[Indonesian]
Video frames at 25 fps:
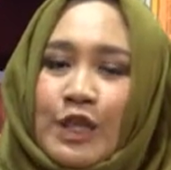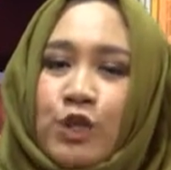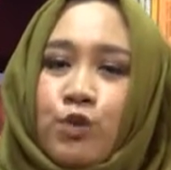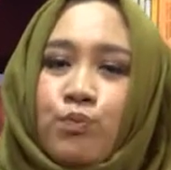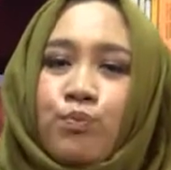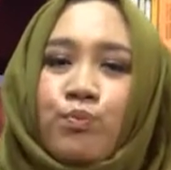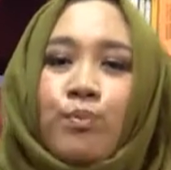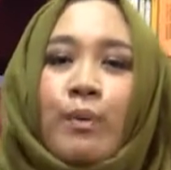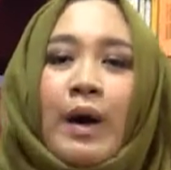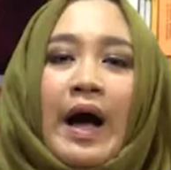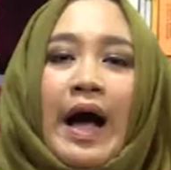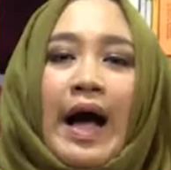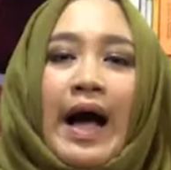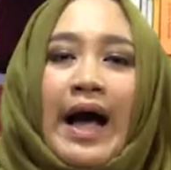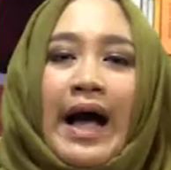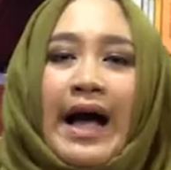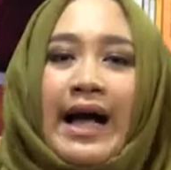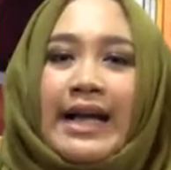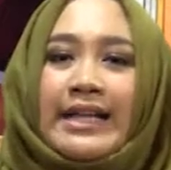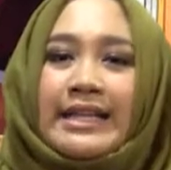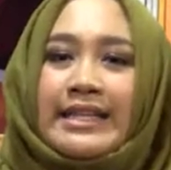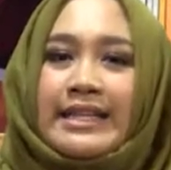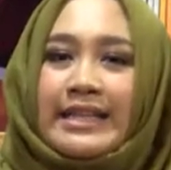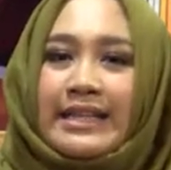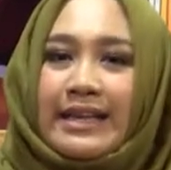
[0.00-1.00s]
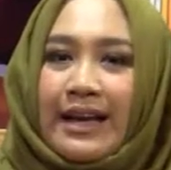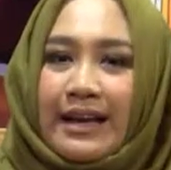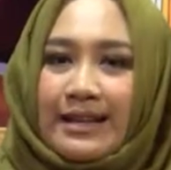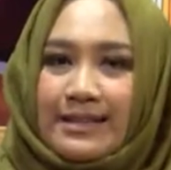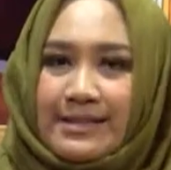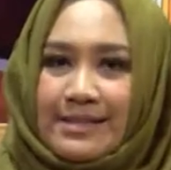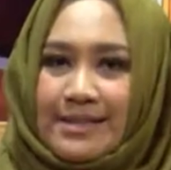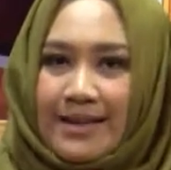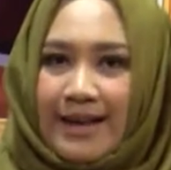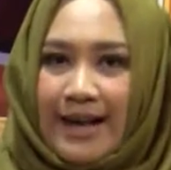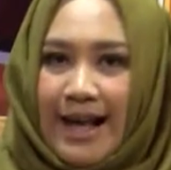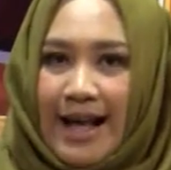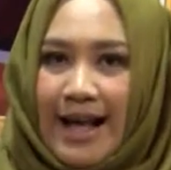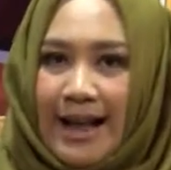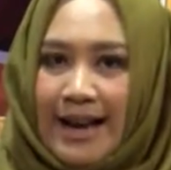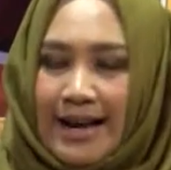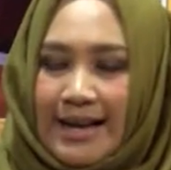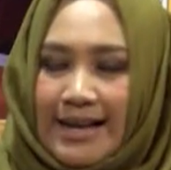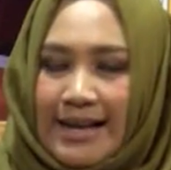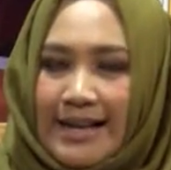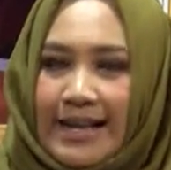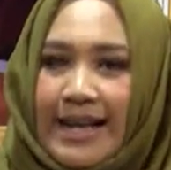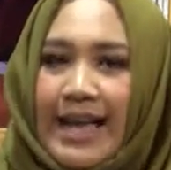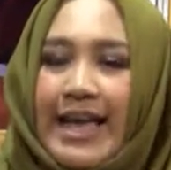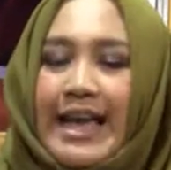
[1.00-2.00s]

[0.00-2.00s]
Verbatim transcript: itu banyak sekali.